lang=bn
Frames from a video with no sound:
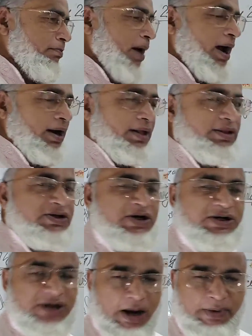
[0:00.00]

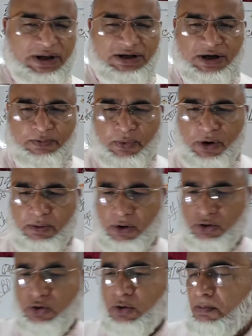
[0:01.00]
বাংলাদেশের সামাজিক
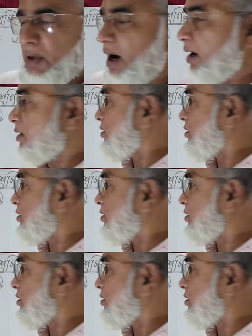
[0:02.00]
পরিবর্তন বা